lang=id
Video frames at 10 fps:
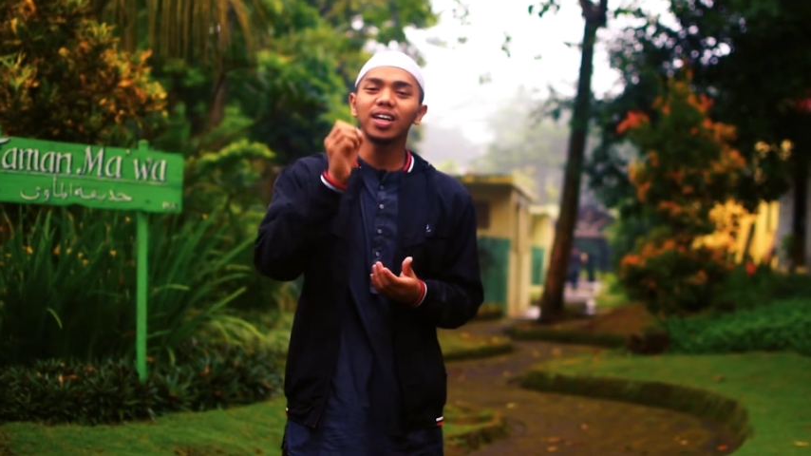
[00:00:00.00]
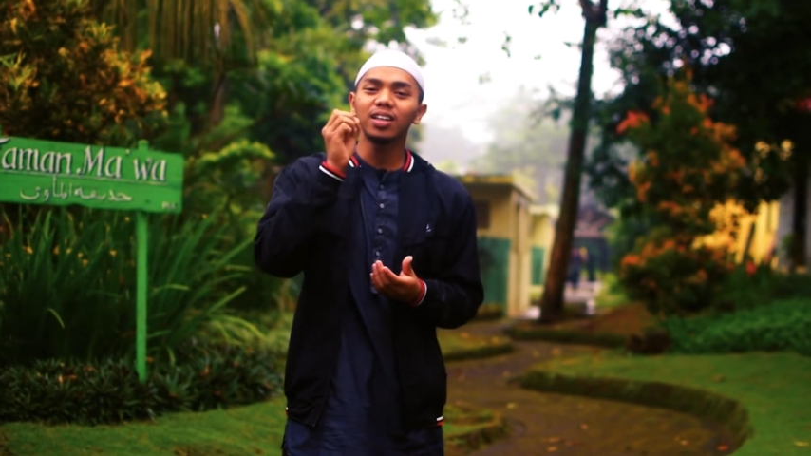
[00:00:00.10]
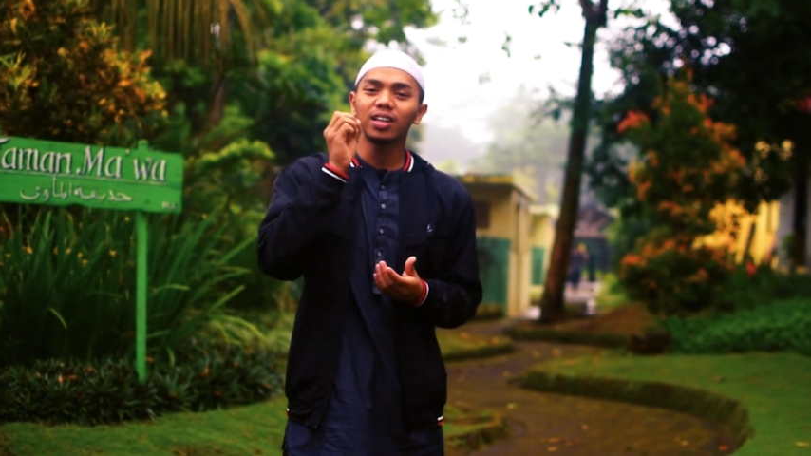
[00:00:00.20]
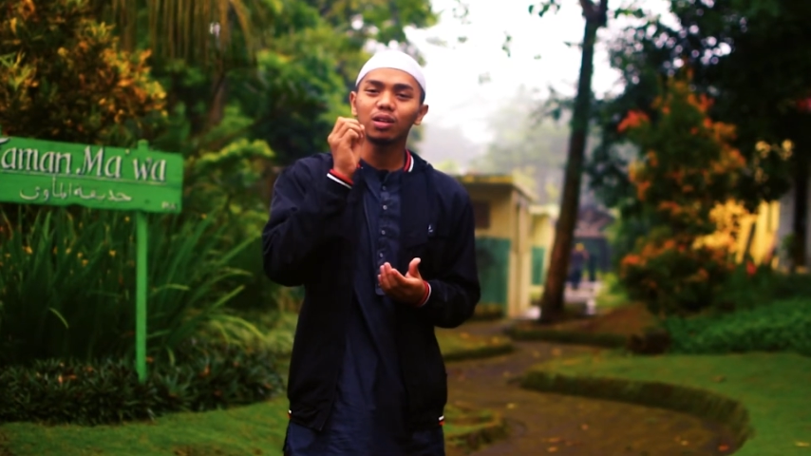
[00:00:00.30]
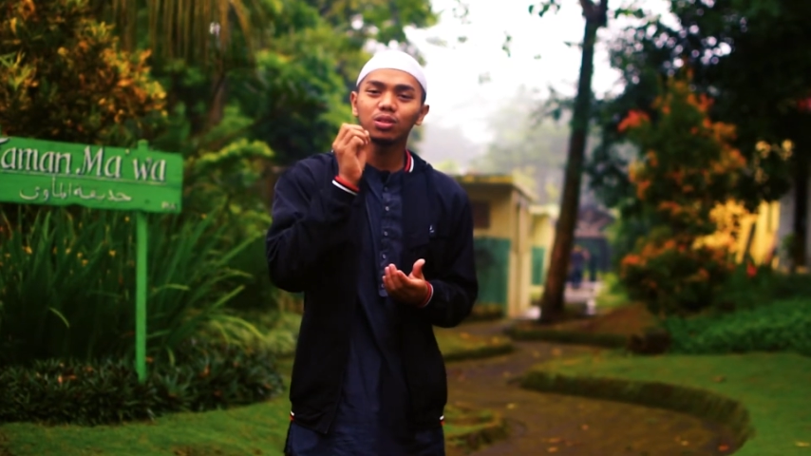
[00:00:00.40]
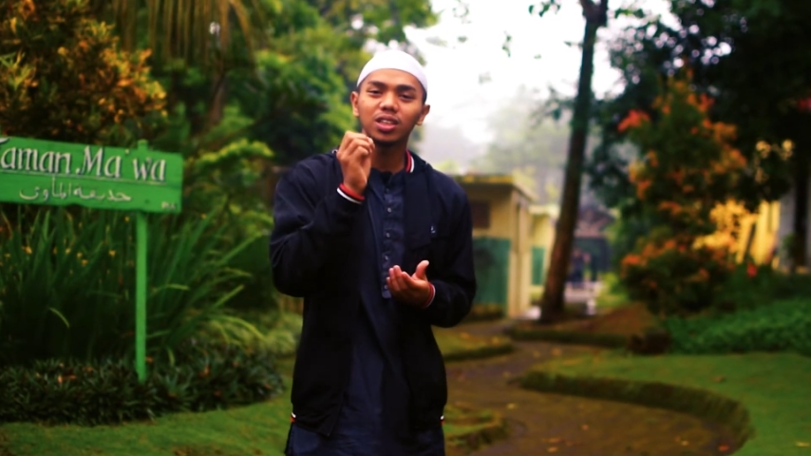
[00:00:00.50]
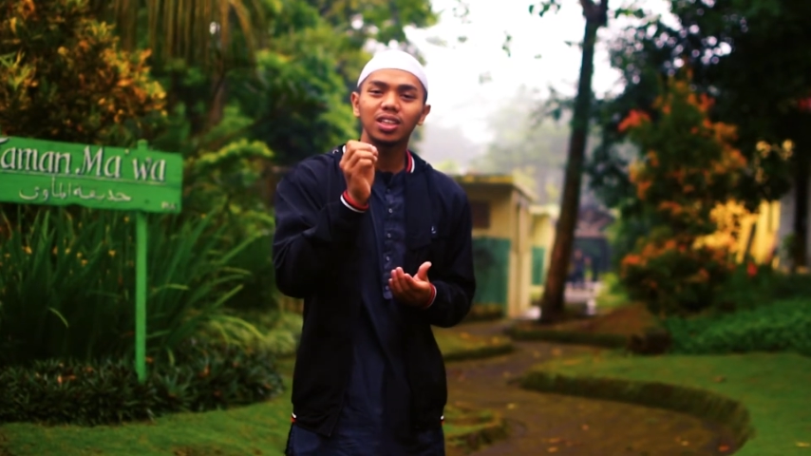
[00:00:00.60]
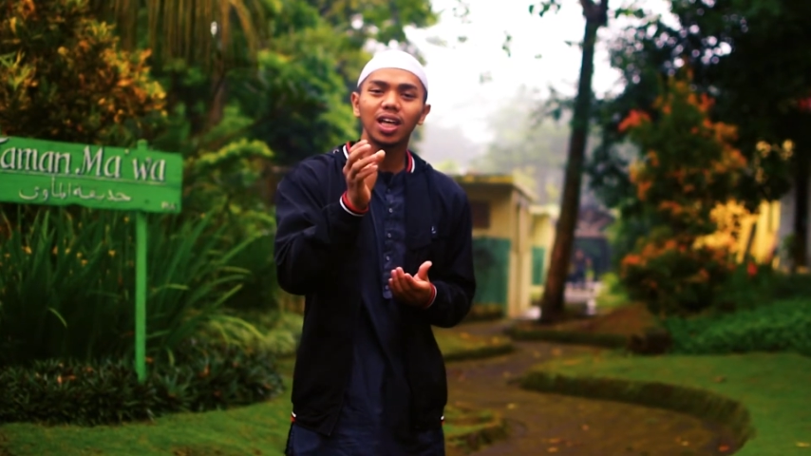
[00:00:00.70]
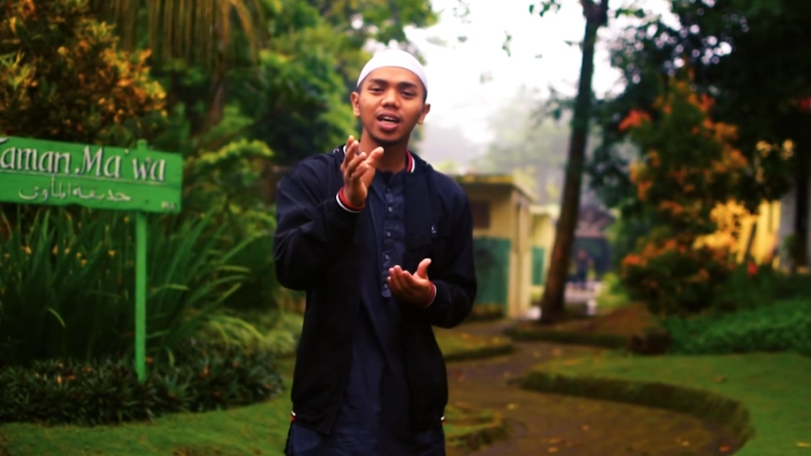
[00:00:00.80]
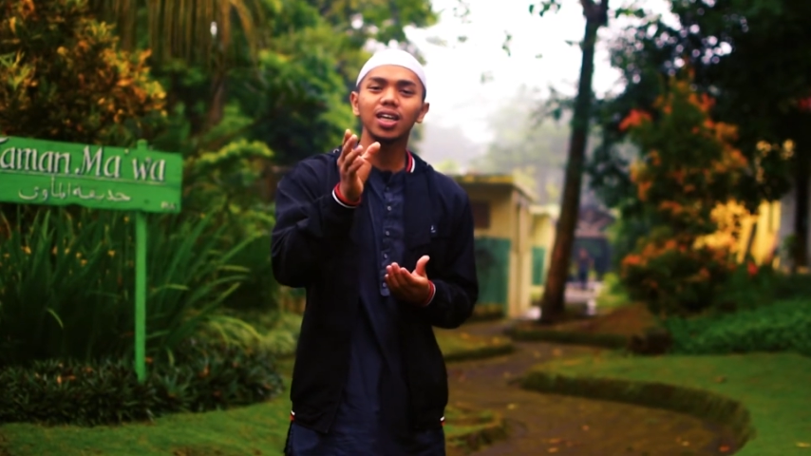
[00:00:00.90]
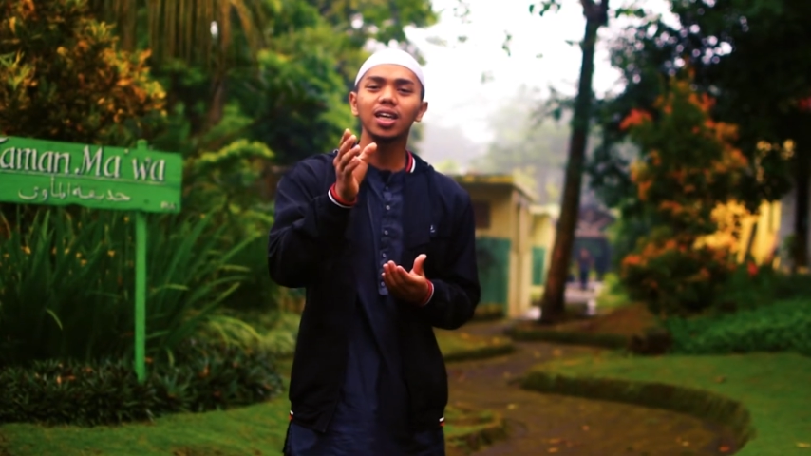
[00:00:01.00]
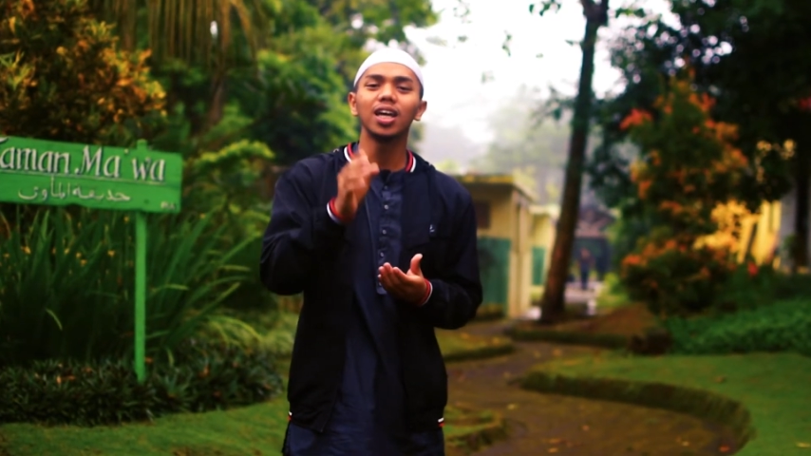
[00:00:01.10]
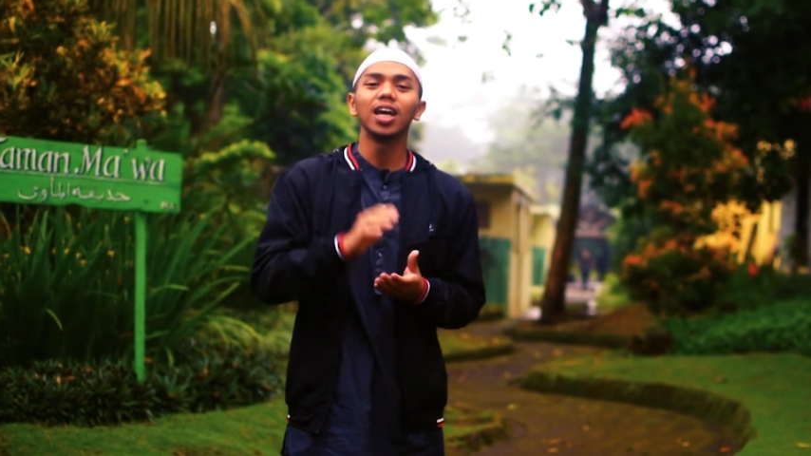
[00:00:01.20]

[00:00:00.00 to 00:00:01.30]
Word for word: yang engkau cintai